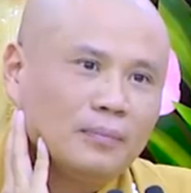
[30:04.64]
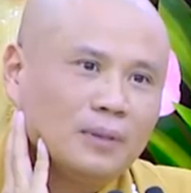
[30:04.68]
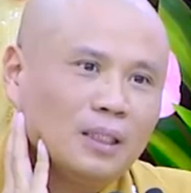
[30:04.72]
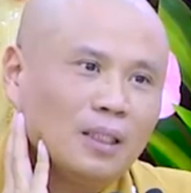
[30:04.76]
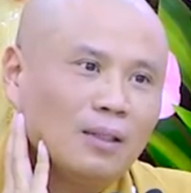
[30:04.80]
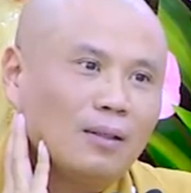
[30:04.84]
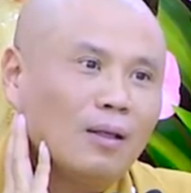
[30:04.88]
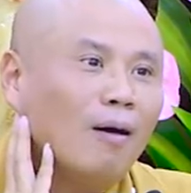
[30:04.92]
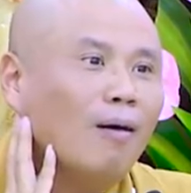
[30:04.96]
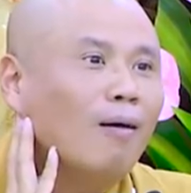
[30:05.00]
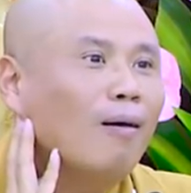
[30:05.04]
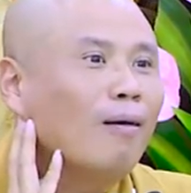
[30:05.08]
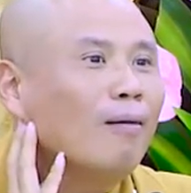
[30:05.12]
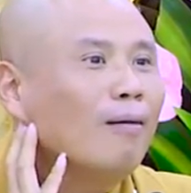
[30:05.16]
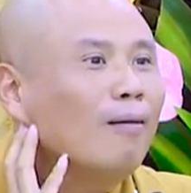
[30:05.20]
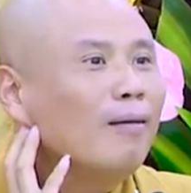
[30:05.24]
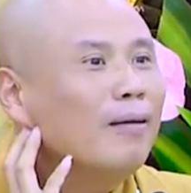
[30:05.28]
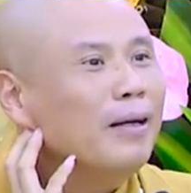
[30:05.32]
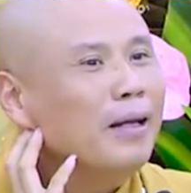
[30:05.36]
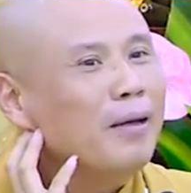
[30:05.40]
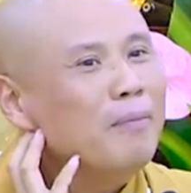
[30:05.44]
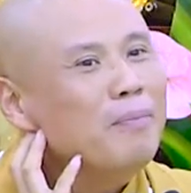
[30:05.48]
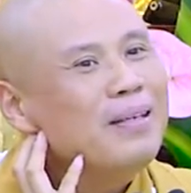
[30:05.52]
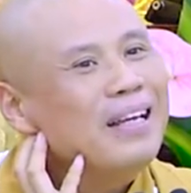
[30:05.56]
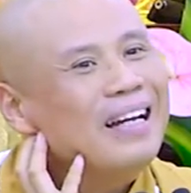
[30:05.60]
Cái cho
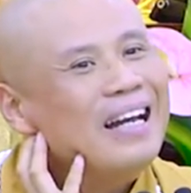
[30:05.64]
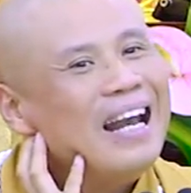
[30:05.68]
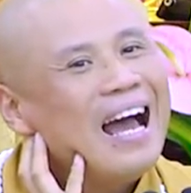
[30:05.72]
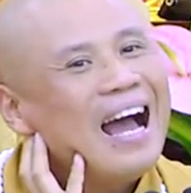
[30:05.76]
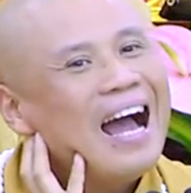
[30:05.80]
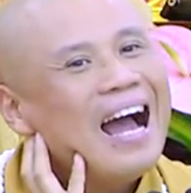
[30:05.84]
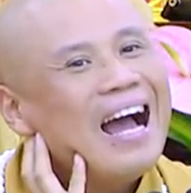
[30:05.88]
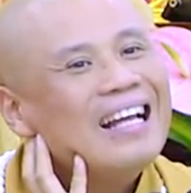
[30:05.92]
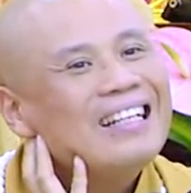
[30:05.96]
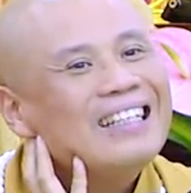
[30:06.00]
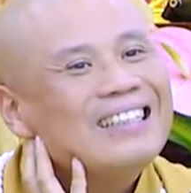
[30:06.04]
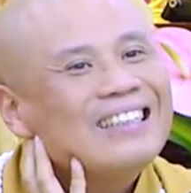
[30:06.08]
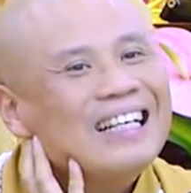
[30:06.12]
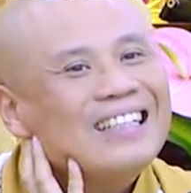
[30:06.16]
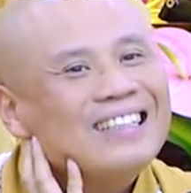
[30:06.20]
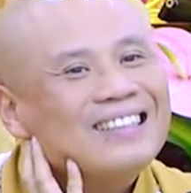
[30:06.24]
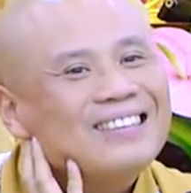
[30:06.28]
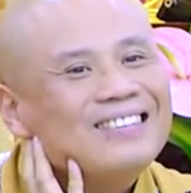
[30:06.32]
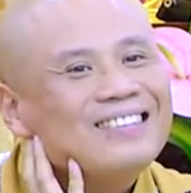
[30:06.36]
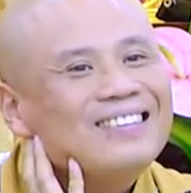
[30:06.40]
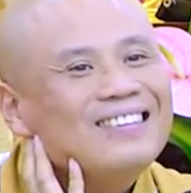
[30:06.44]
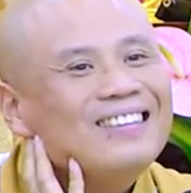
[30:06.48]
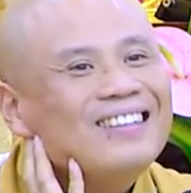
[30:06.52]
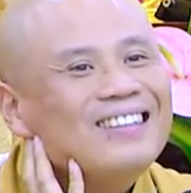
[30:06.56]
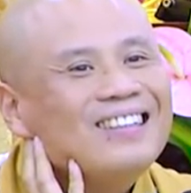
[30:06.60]
niệm vậy đã cho ta
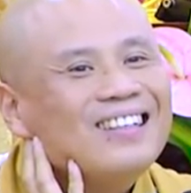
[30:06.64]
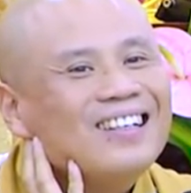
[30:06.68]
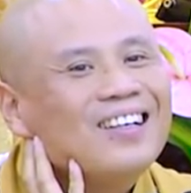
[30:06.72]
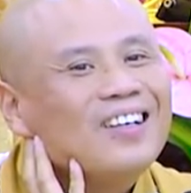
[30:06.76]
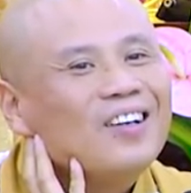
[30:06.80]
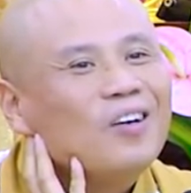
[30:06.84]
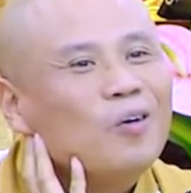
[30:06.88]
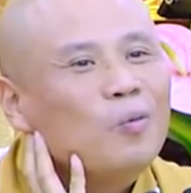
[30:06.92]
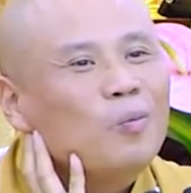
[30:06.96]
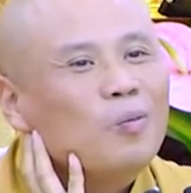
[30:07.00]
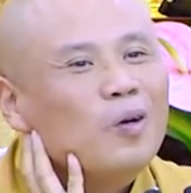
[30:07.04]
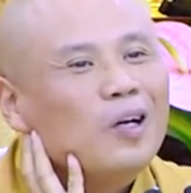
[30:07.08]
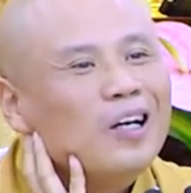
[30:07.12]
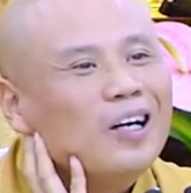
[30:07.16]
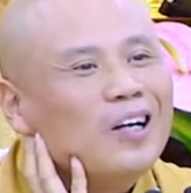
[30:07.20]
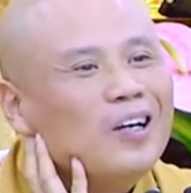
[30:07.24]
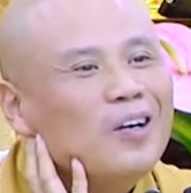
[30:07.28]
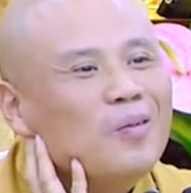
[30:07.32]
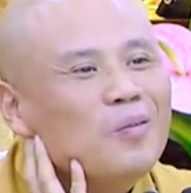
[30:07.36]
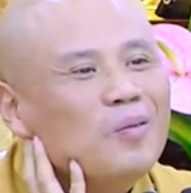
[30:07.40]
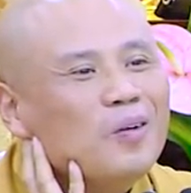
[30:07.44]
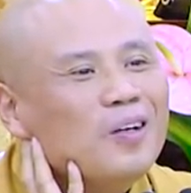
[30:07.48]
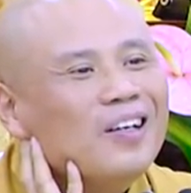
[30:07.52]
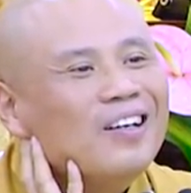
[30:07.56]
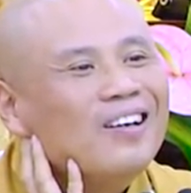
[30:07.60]
sướng, cái chân đung
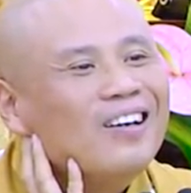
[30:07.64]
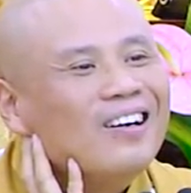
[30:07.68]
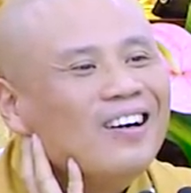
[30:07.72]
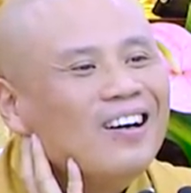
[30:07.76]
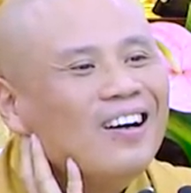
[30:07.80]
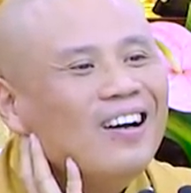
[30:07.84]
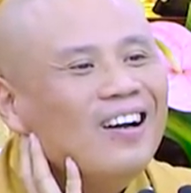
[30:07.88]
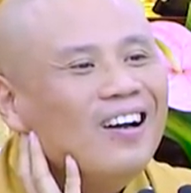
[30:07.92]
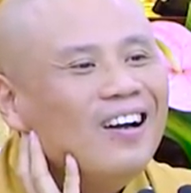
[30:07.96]
đưa.